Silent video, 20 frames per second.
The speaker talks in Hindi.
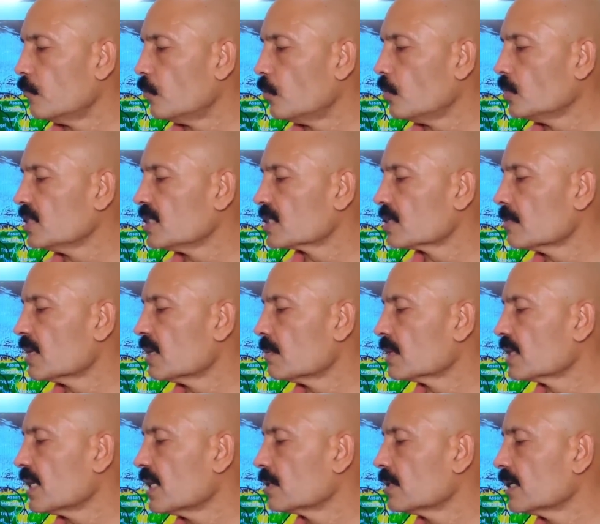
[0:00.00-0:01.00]
वो जैसे मैंने
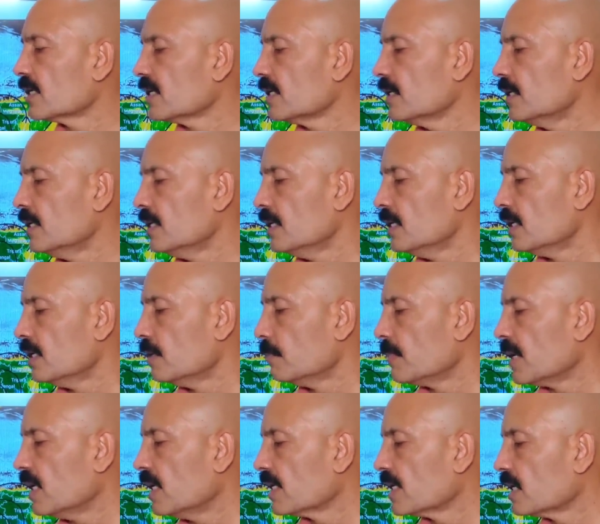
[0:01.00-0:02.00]
बताया था कि
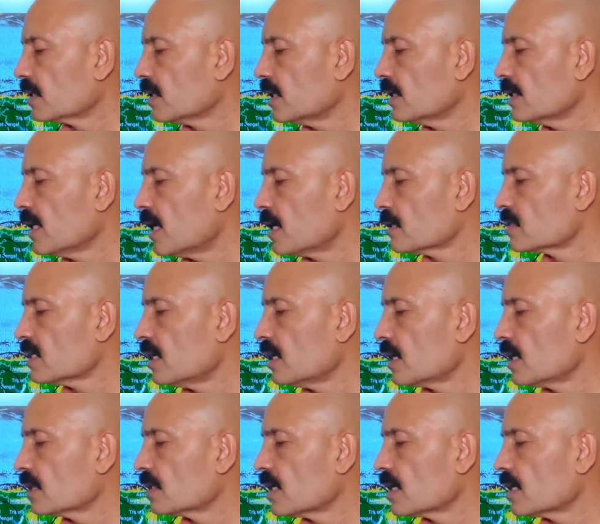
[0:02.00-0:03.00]
पहले क्या था यहाँ से
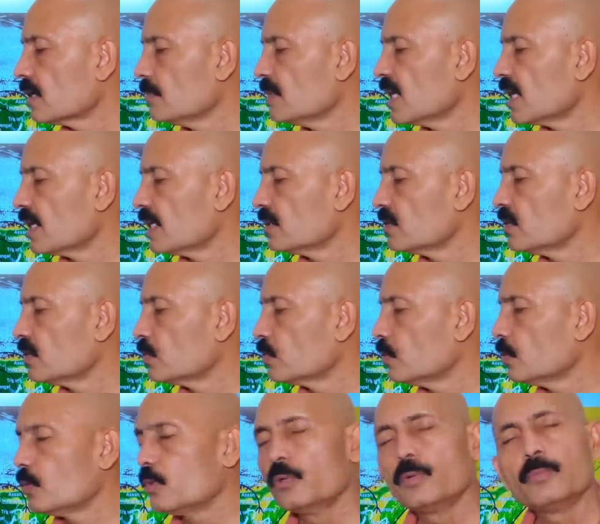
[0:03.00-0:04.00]
लगातार नमी आ रही थी तो